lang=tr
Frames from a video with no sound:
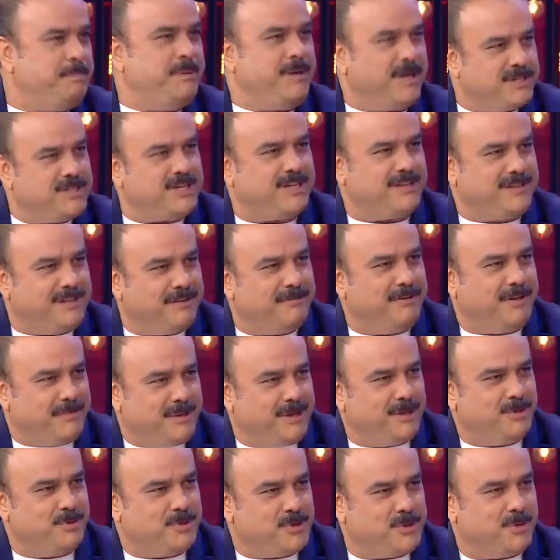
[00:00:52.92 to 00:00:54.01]
plaket de
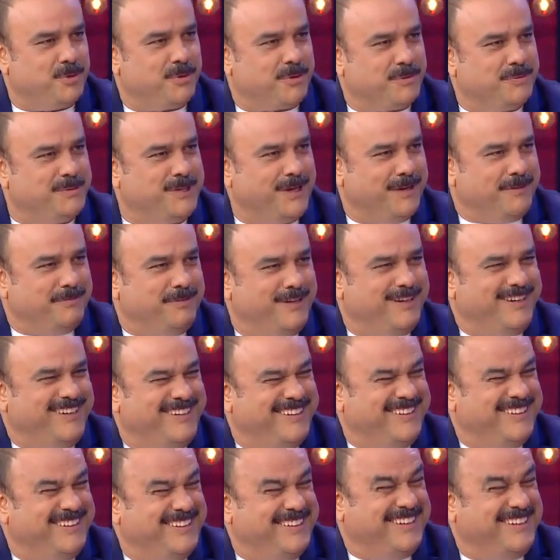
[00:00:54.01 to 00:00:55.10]
vermeyi düşünüyorum. Çok teşekkür
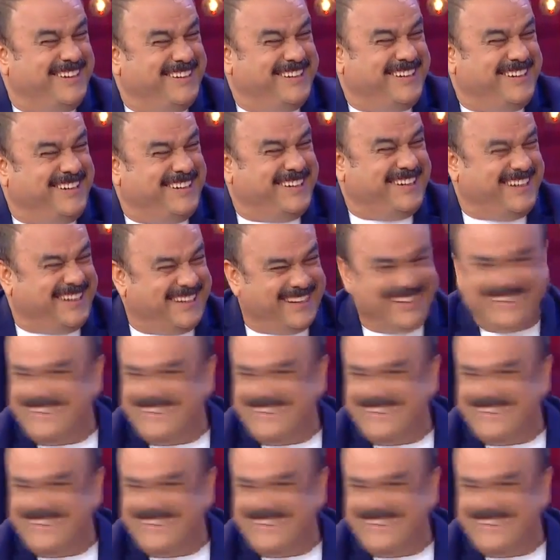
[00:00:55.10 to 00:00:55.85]
ederim abi. Sağ olasın.